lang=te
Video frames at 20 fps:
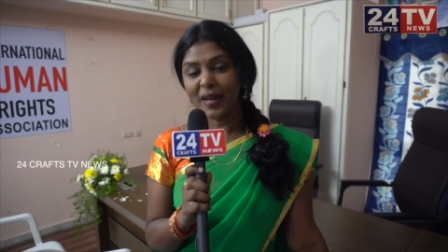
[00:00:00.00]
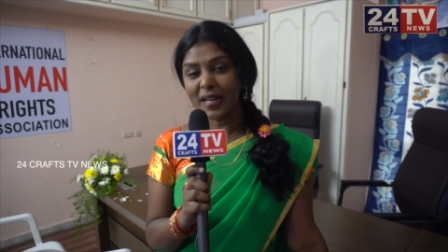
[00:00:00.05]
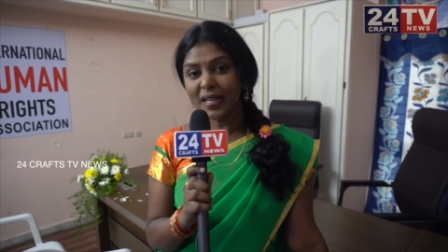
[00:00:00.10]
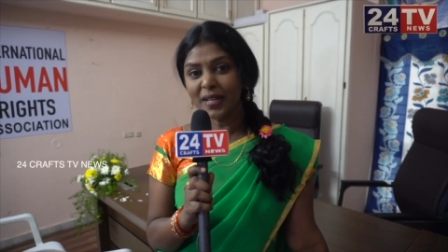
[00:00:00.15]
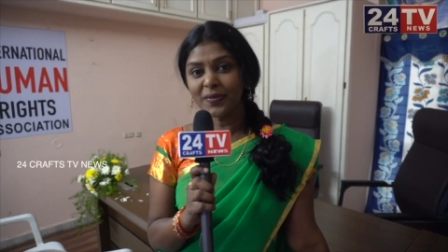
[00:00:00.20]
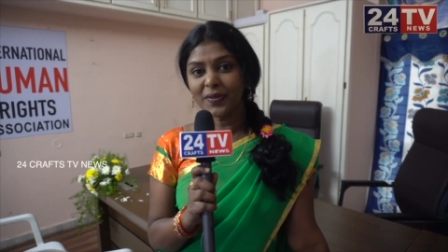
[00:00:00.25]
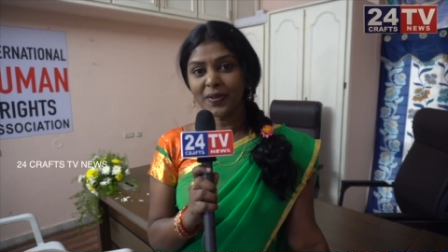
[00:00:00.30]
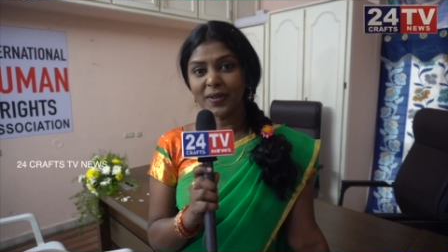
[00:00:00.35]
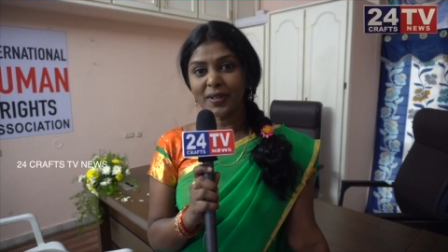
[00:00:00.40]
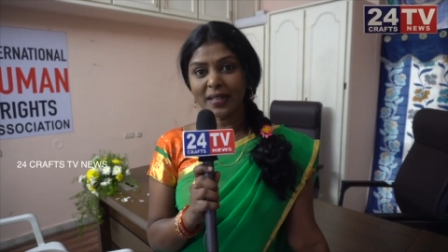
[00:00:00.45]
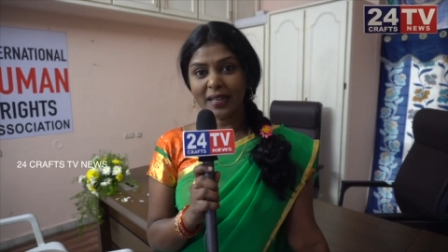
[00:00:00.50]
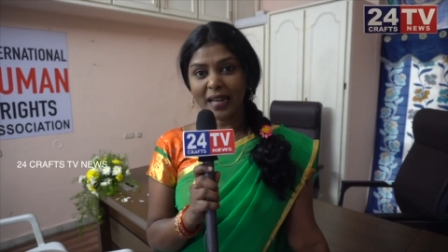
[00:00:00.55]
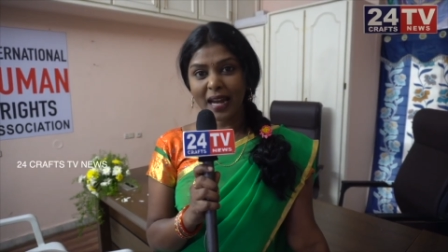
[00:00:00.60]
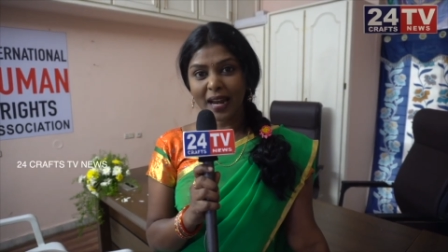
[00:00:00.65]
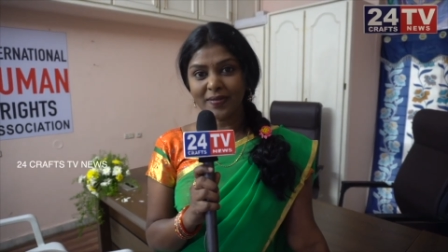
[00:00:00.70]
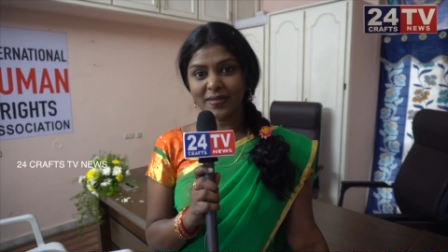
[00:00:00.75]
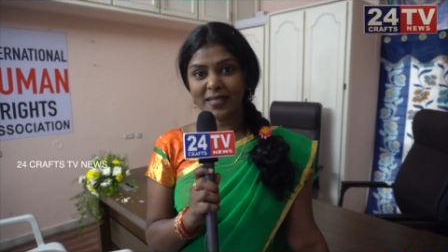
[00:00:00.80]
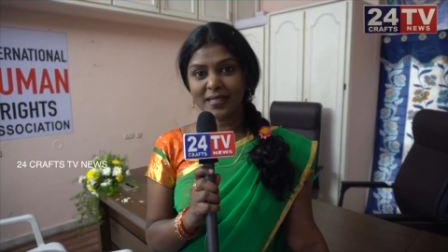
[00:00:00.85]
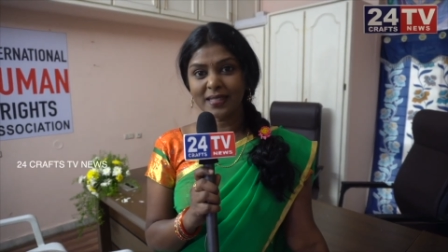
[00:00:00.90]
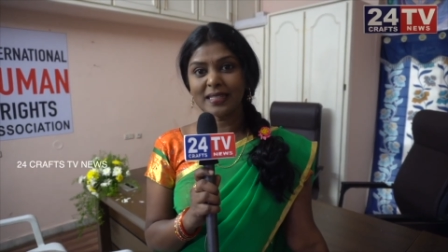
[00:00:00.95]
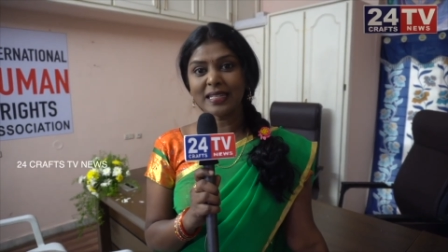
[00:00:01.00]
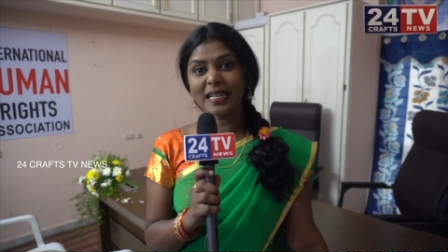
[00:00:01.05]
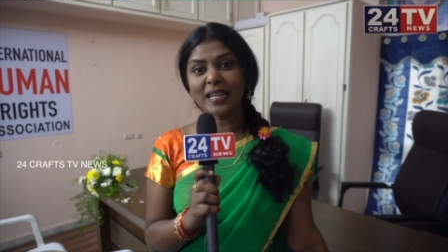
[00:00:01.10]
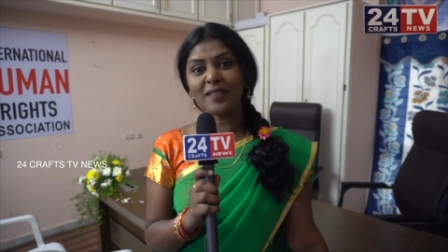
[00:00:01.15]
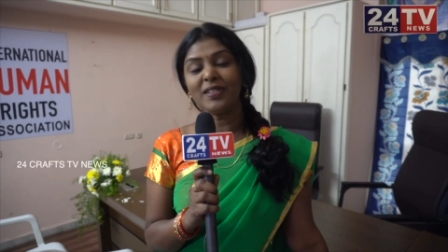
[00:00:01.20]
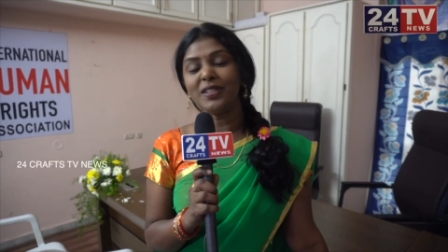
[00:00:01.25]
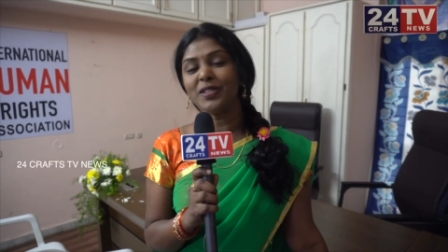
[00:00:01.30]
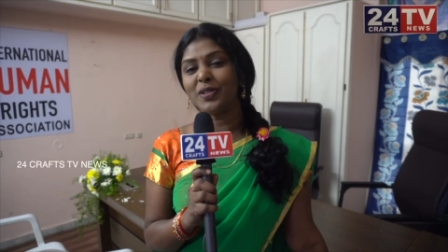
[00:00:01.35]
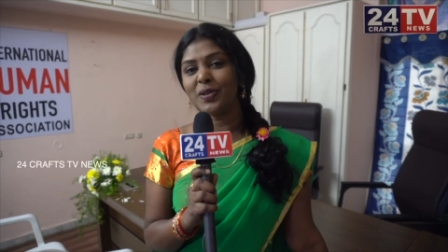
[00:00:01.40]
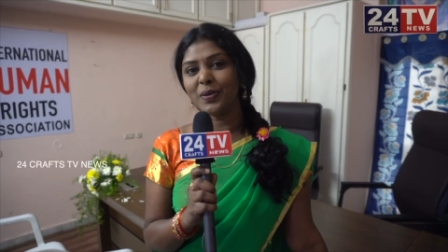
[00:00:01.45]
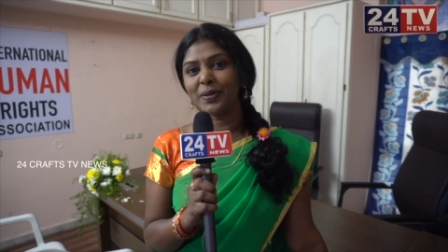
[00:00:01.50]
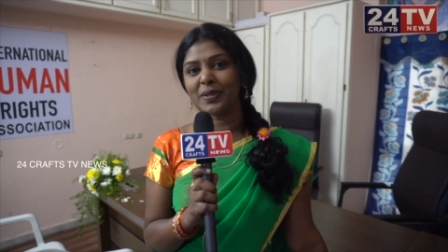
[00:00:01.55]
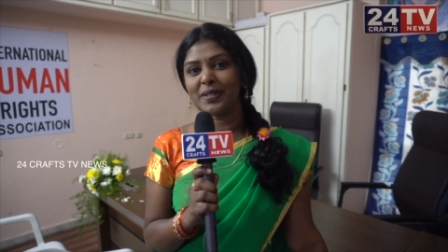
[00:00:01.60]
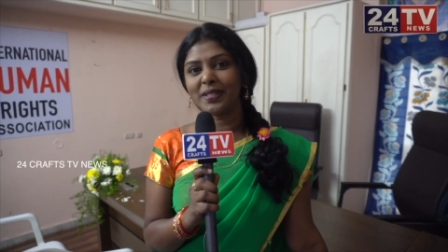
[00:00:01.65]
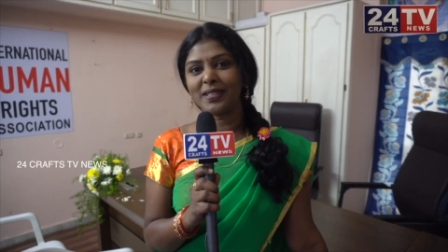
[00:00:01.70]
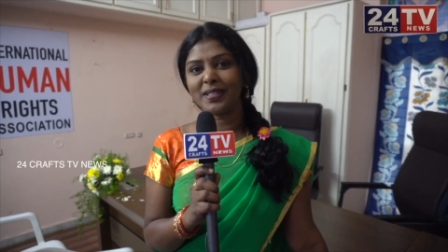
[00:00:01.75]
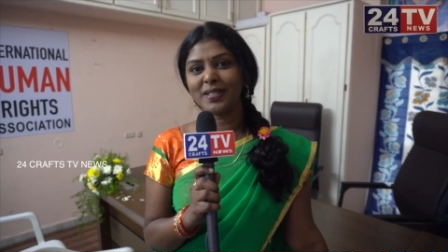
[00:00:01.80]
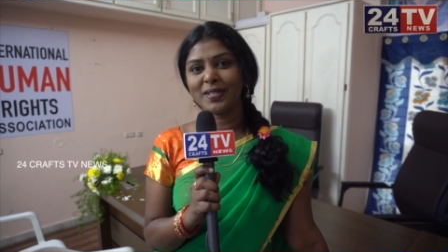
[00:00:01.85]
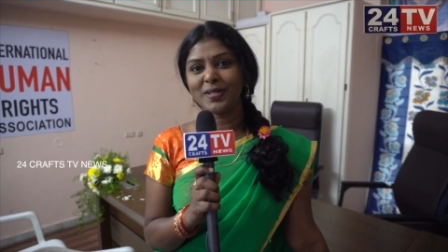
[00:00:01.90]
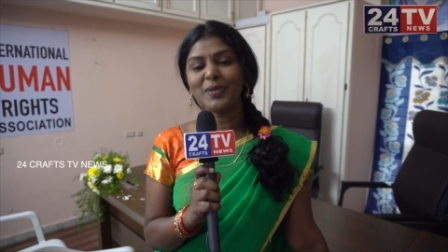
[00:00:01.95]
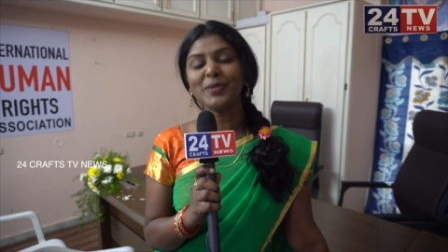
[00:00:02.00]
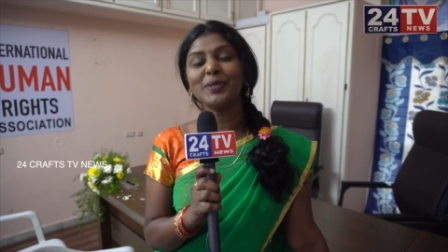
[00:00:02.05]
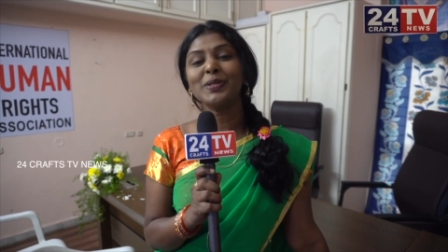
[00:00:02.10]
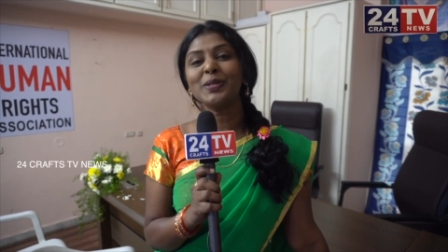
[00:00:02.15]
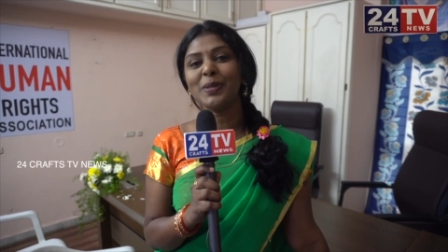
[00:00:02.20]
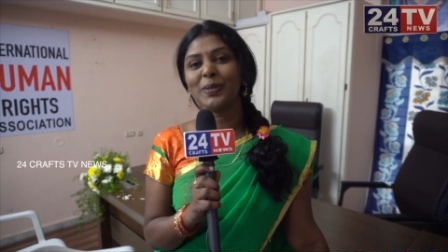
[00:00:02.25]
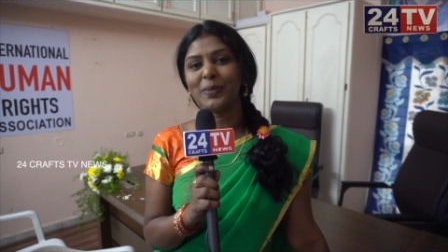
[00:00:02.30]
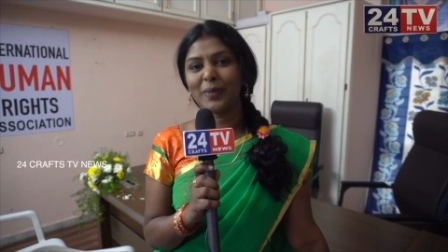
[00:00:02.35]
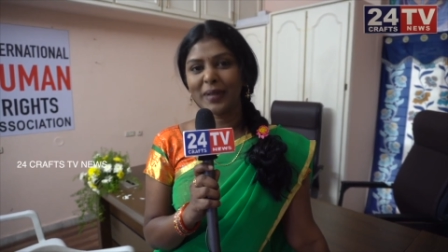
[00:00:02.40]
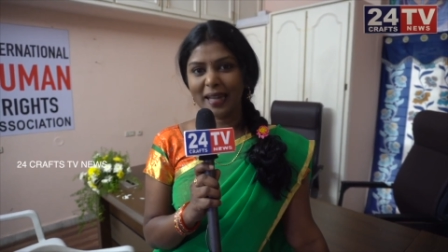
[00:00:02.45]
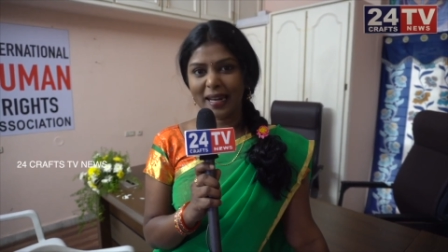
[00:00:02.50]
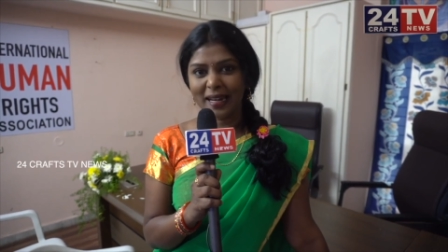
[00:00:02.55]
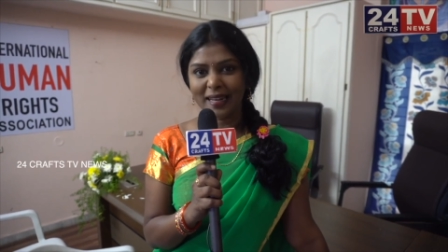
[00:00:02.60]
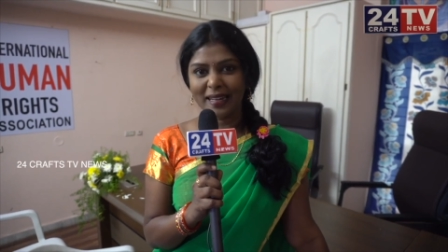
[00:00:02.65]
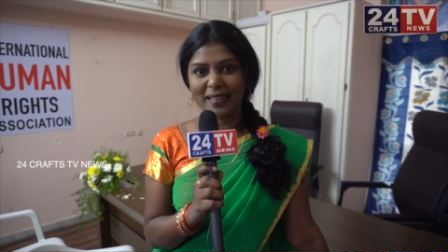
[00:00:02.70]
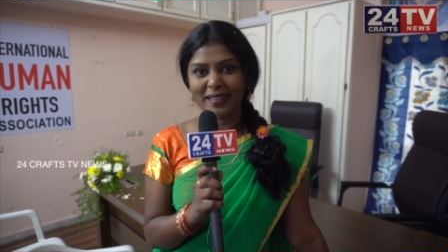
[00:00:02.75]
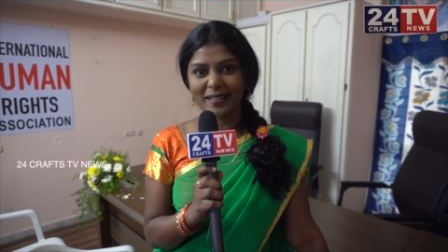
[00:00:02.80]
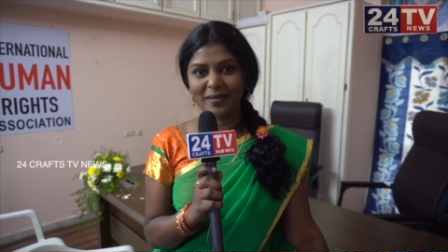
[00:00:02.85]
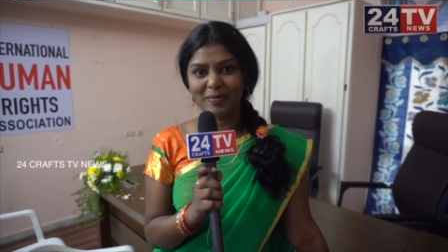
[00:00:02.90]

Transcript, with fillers: ట్వంటీ ఫోర్ క్రాఫ్ట్స్ టీవీ న్యూస్ చూస్తూ ఉండండి